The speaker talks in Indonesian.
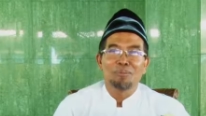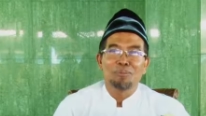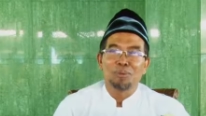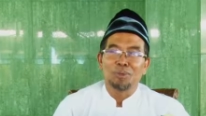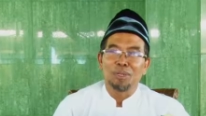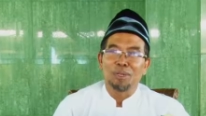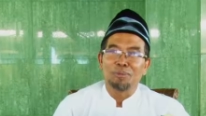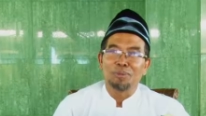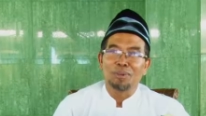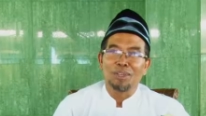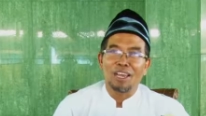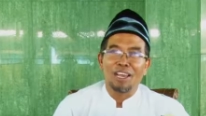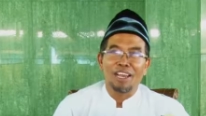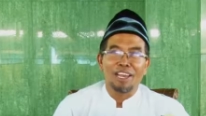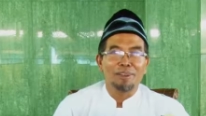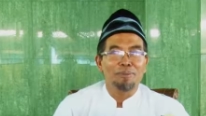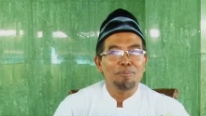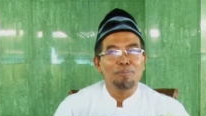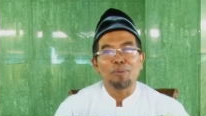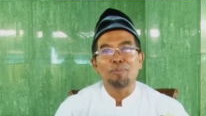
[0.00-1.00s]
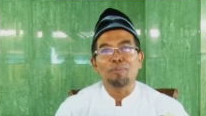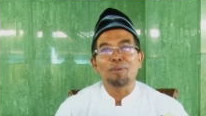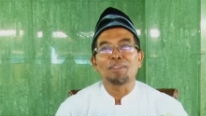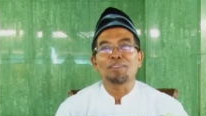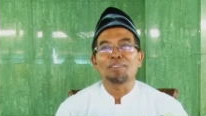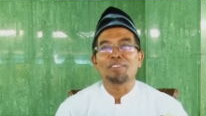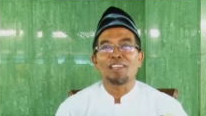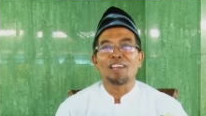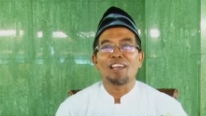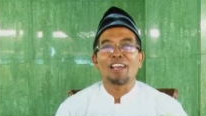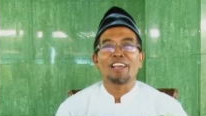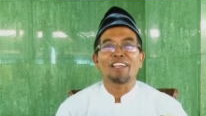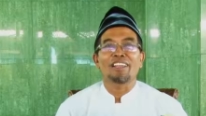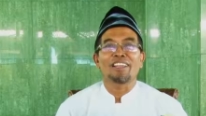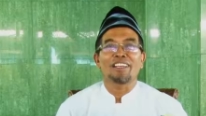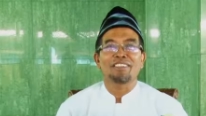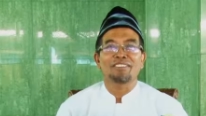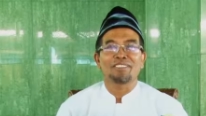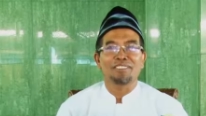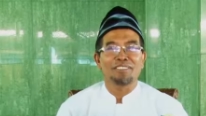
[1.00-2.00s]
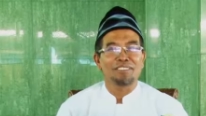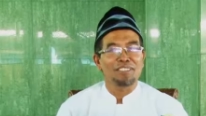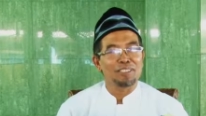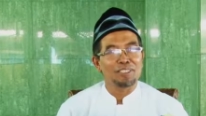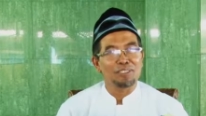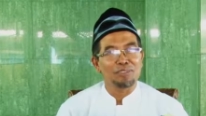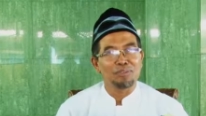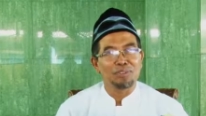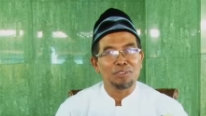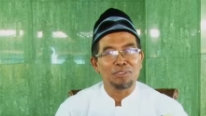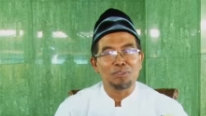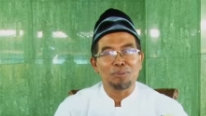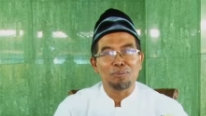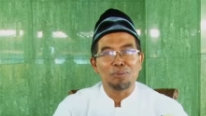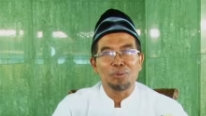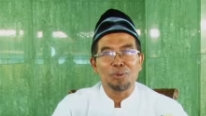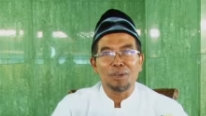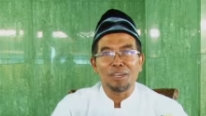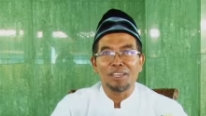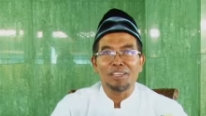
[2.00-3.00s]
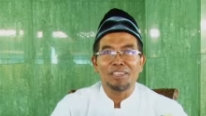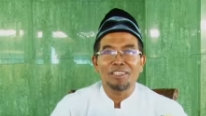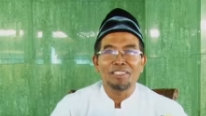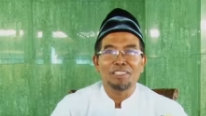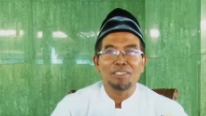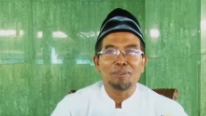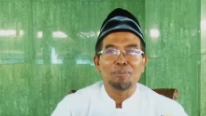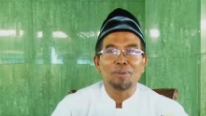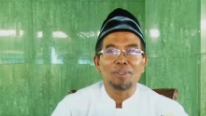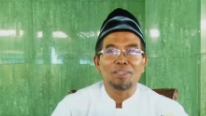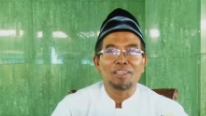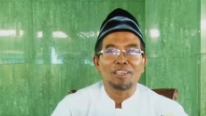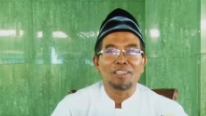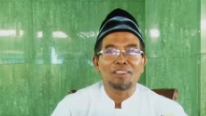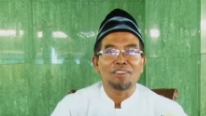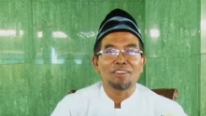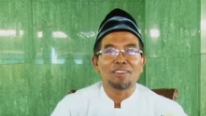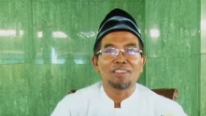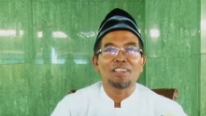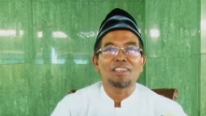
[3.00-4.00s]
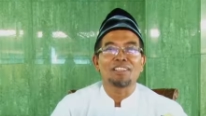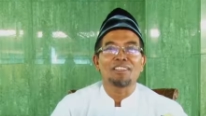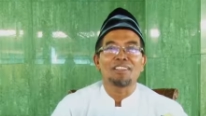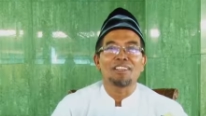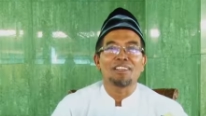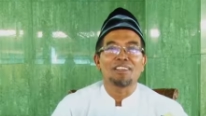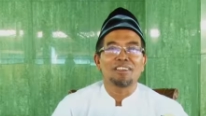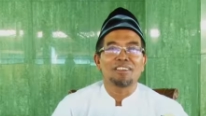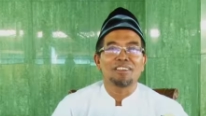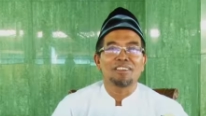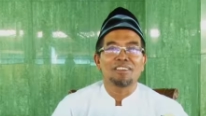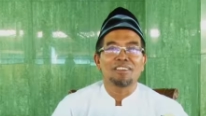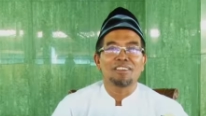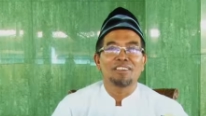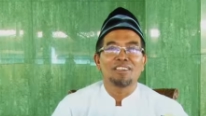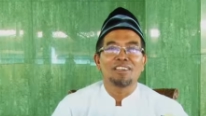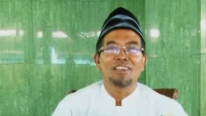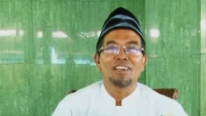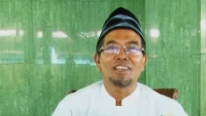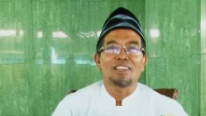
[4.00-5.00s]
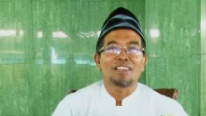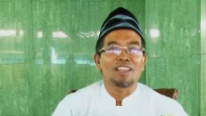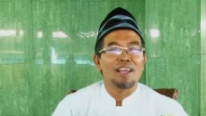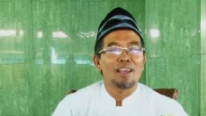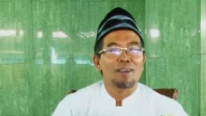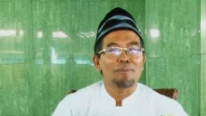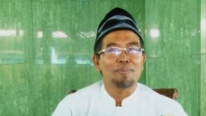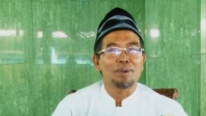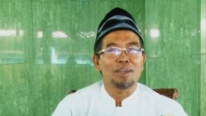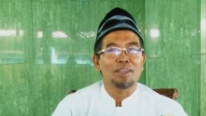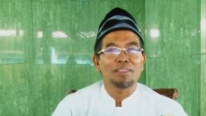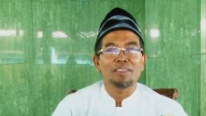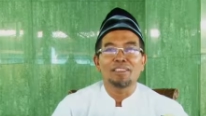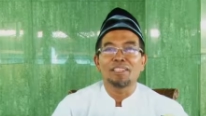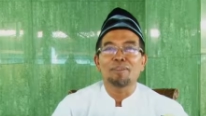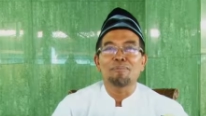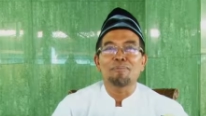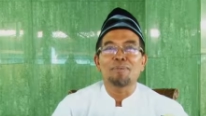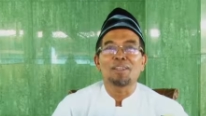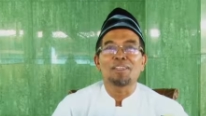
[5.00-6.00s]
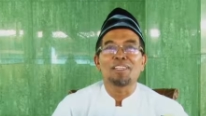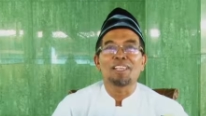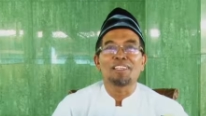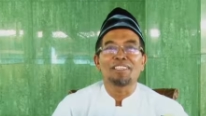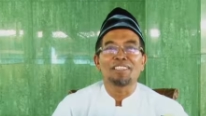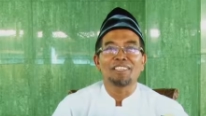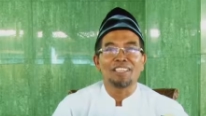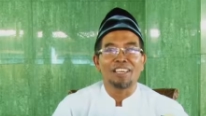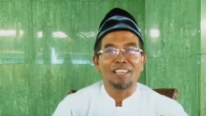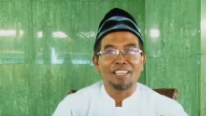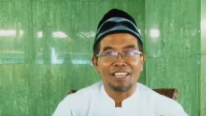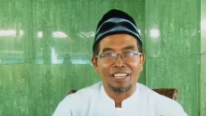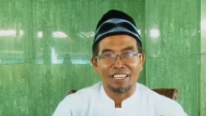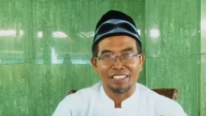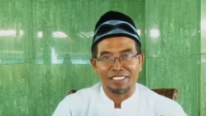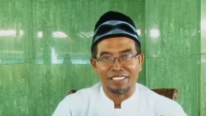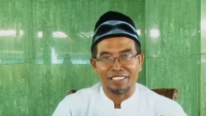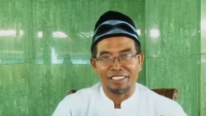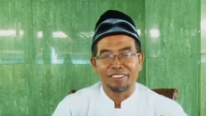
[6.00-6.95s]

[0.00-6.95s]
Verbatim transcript: Mudah-mudahan pemirsa RSIJ TV semua diberikan oleh Allah rahmat, nikmat, dan hidayah